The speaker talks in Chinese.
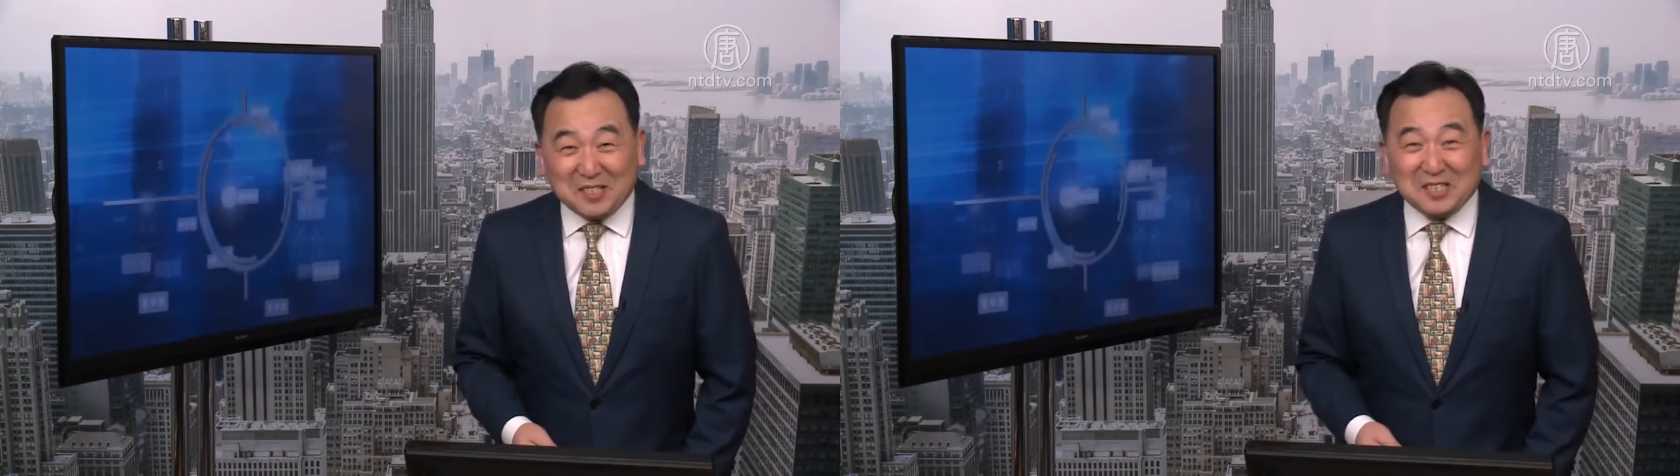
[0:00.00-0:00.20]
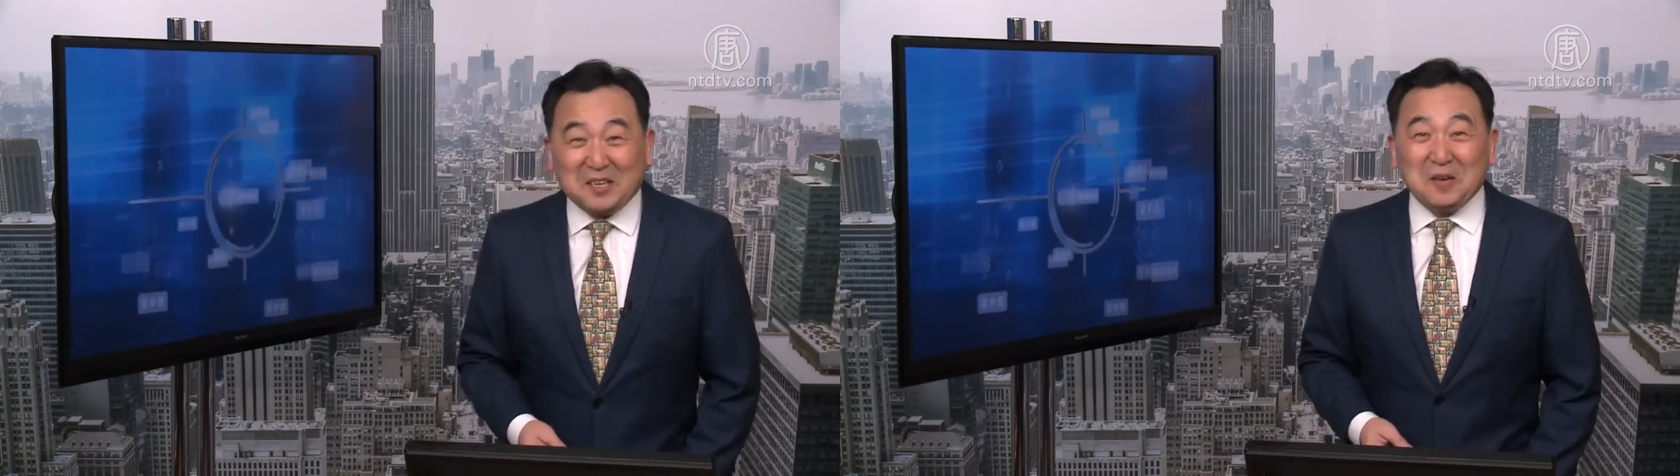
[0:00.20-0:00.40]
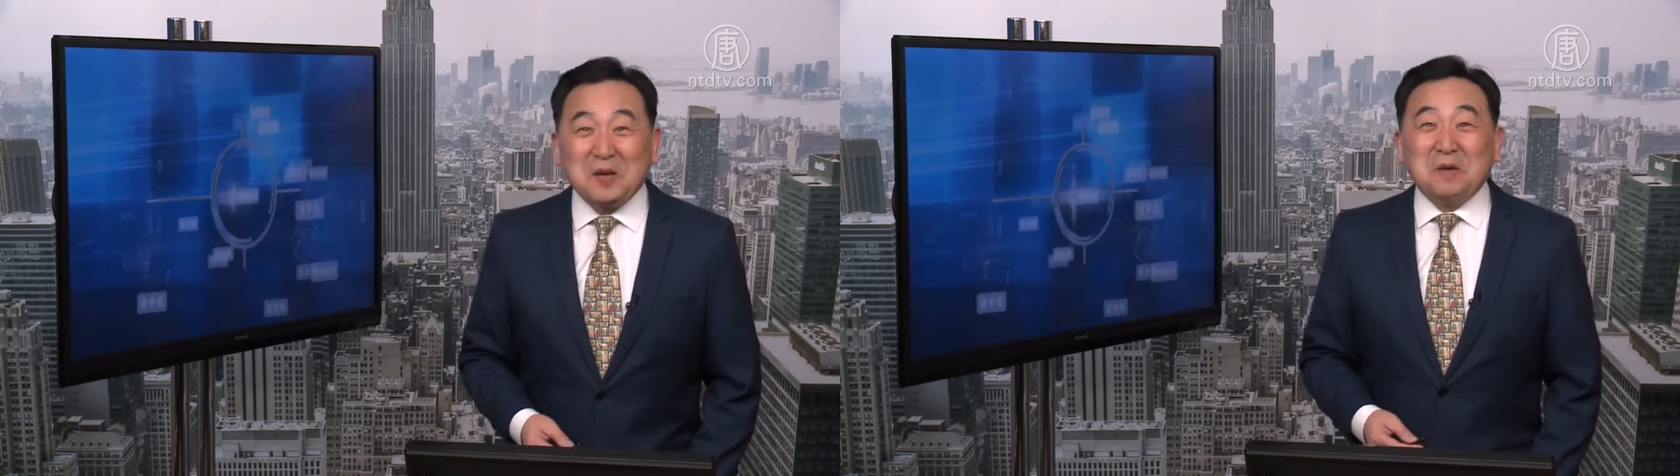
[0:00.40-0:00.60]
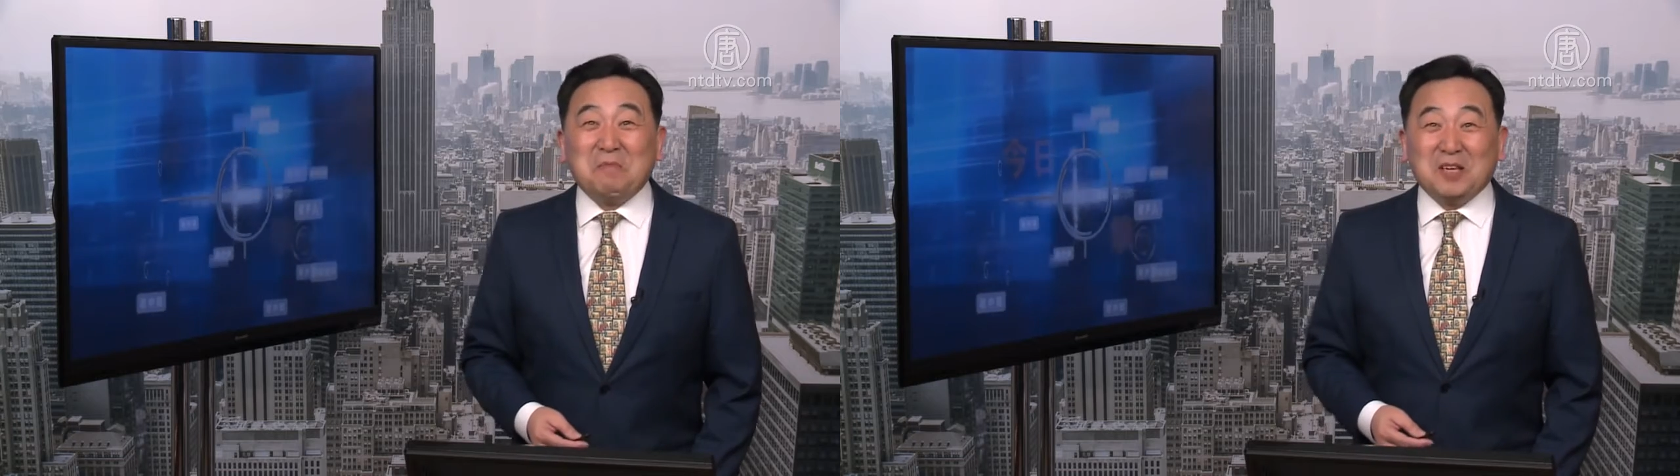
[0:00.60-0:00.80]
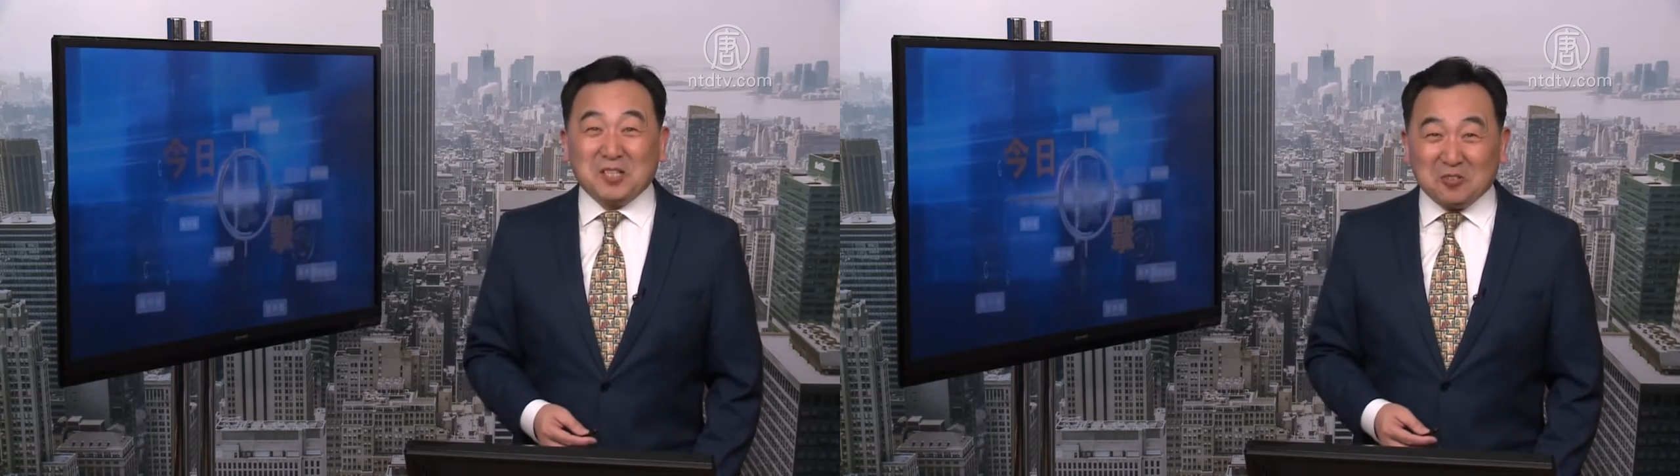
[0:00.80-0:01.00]
近，
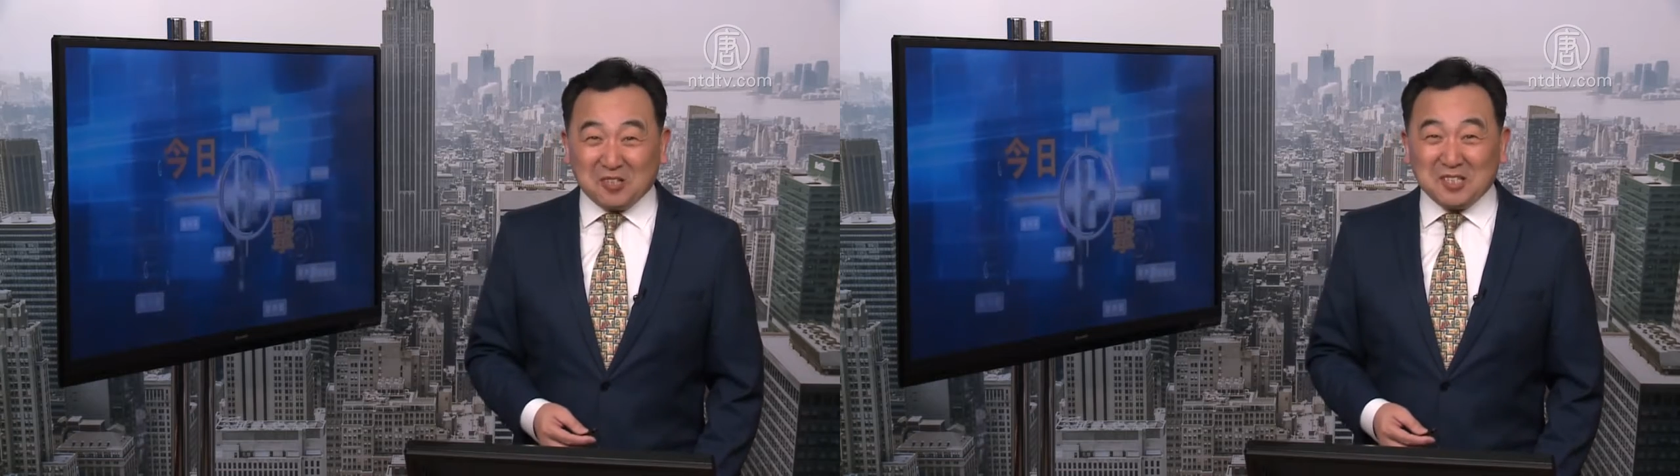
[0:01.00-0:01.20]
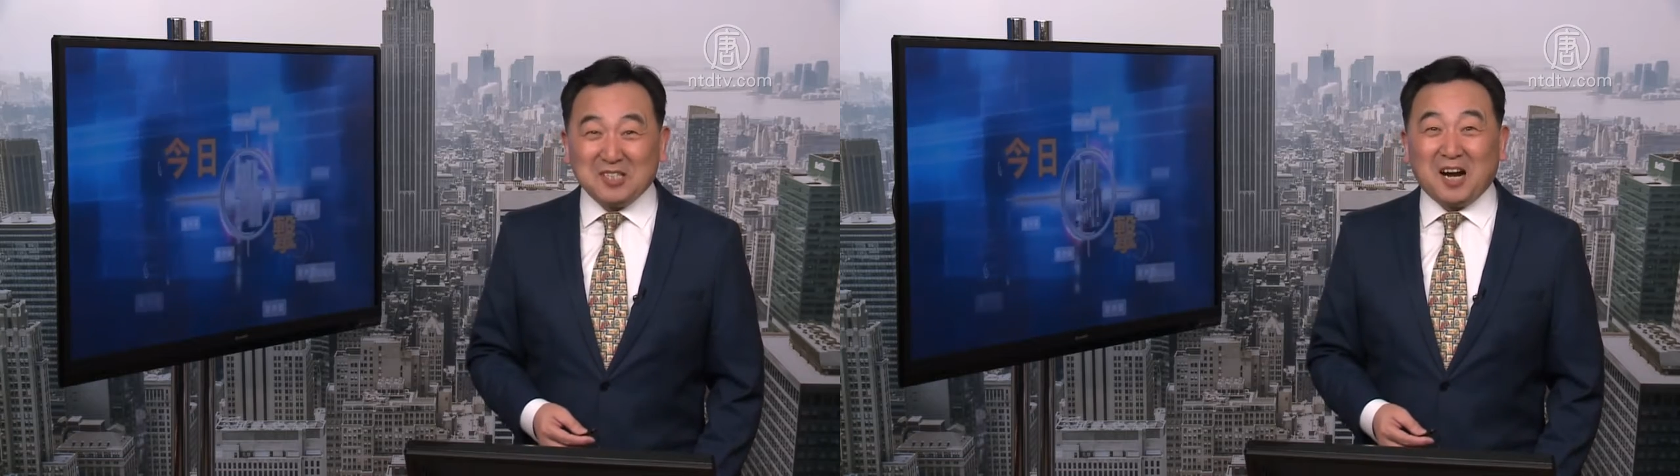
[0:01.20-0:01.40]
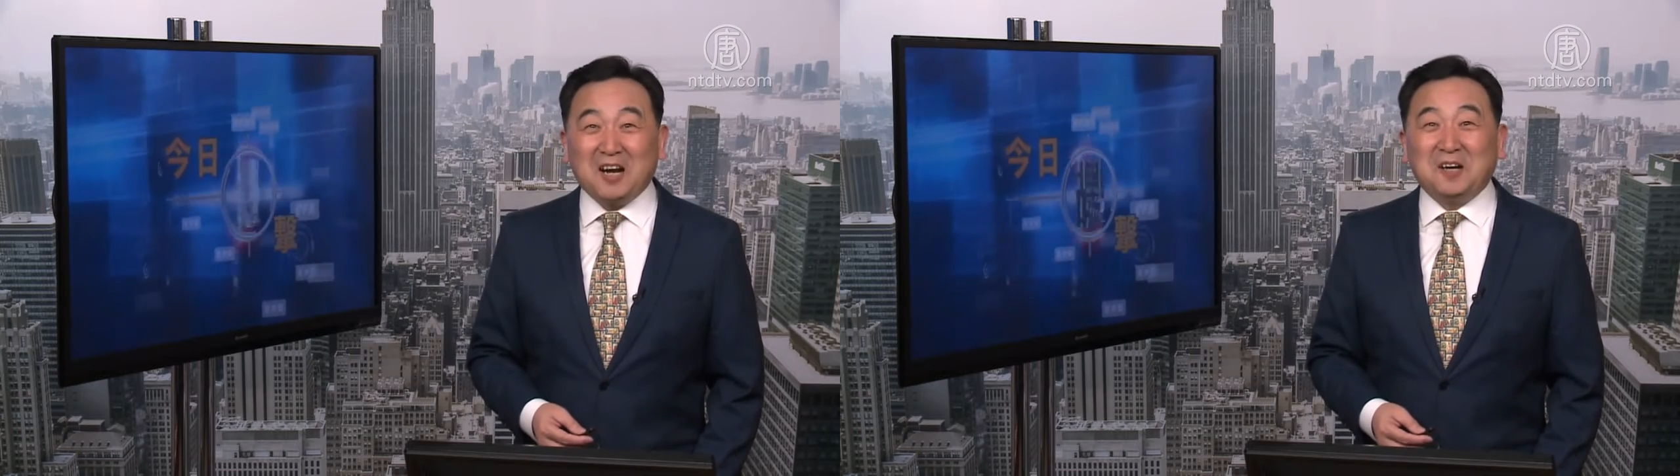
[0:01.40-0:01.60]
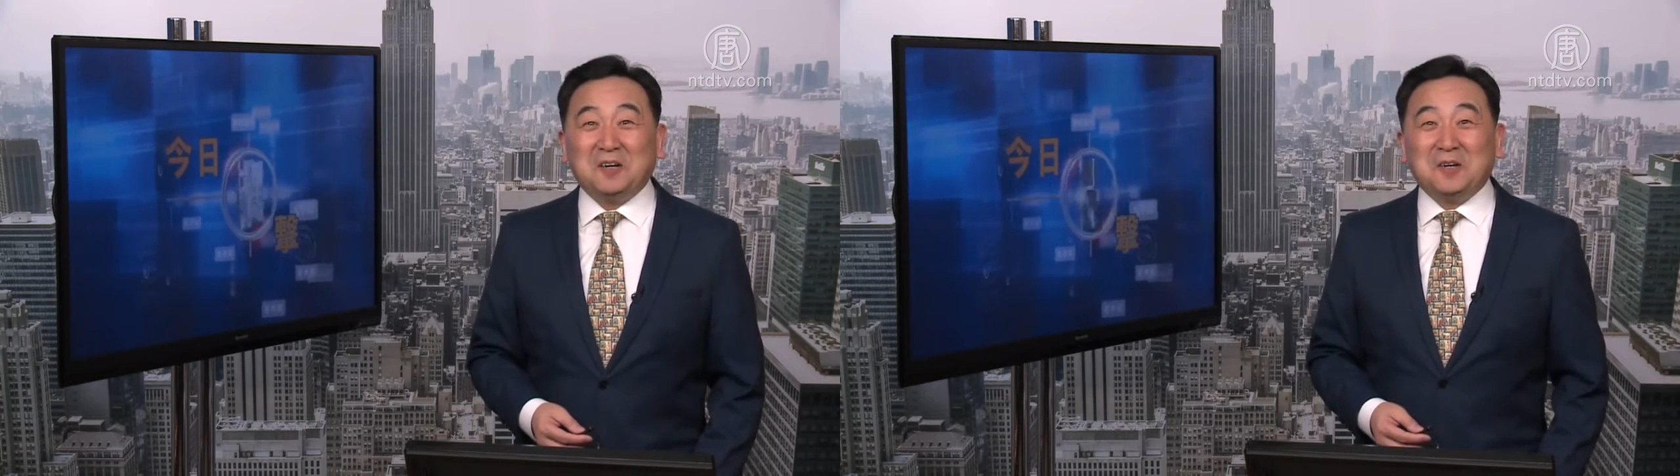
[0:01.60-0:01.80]
没凑跟前儿。